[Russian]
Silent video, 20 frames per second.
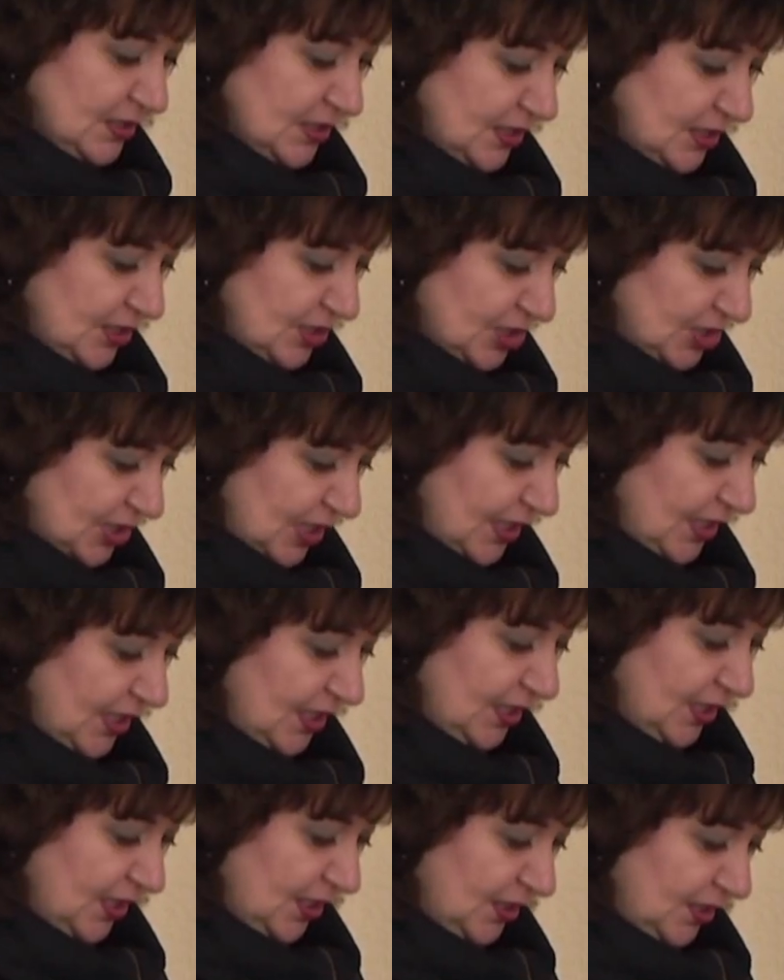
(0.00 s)

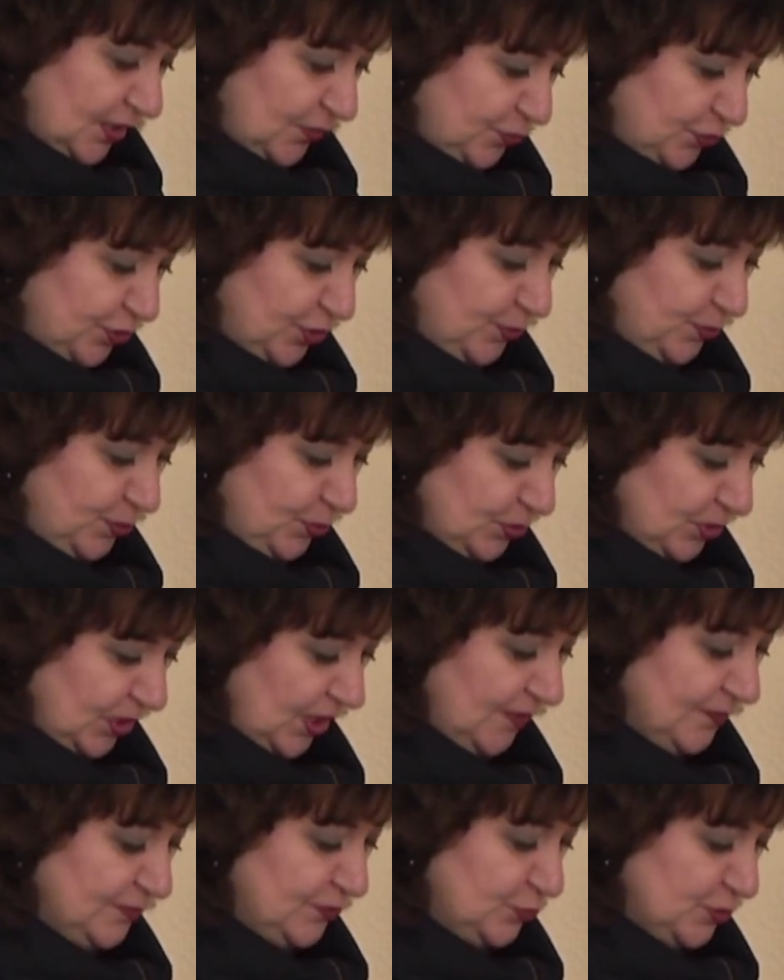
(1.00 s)
Содержание на одного
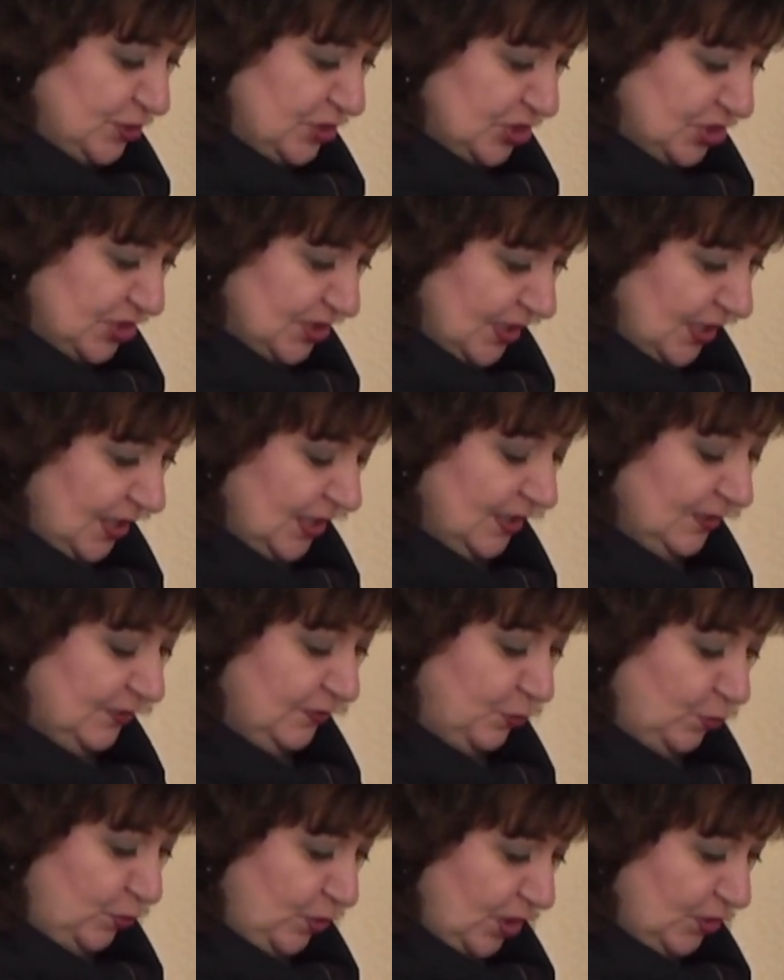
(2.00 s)
ребенка в ДЮСШ
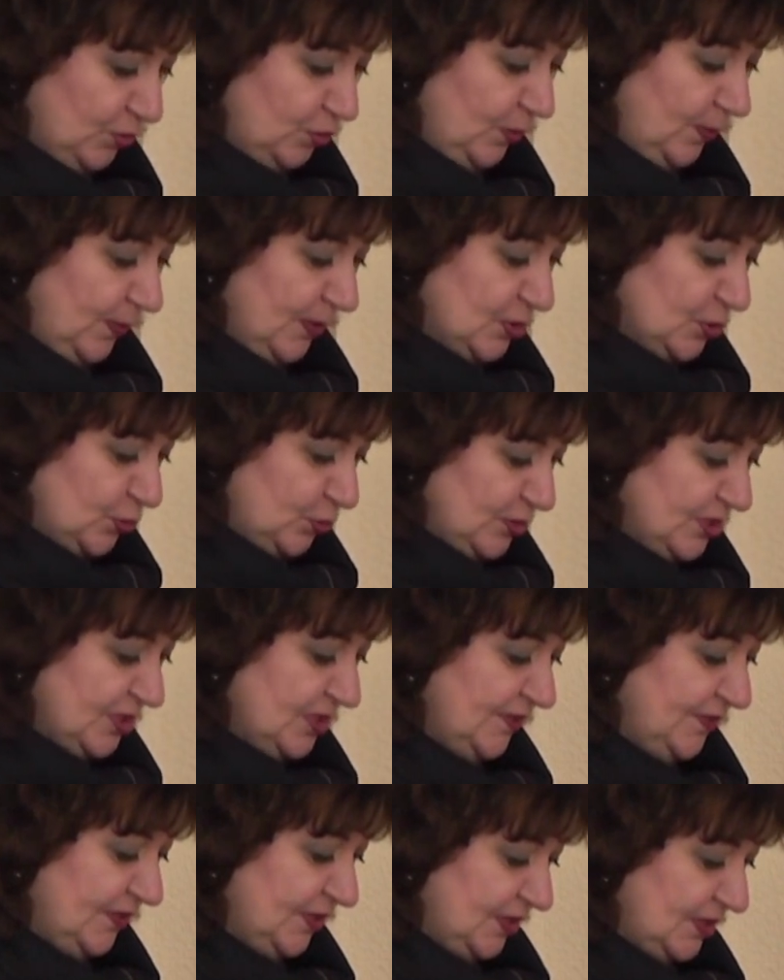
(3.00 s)
городу обошлось
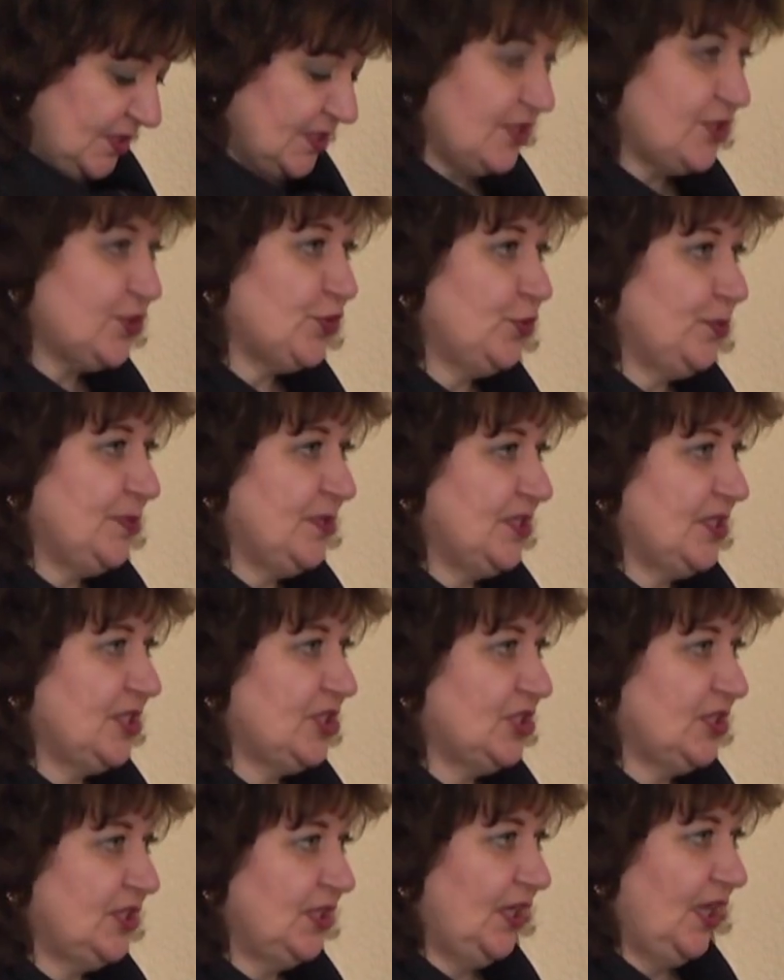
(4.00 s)
9
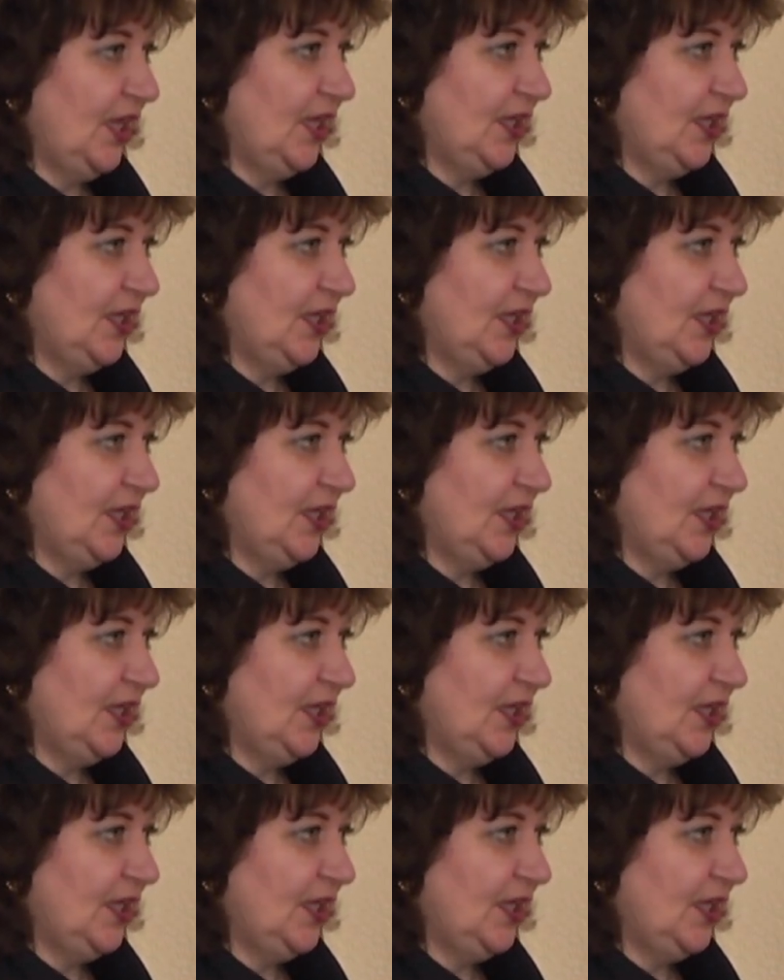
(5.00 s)
154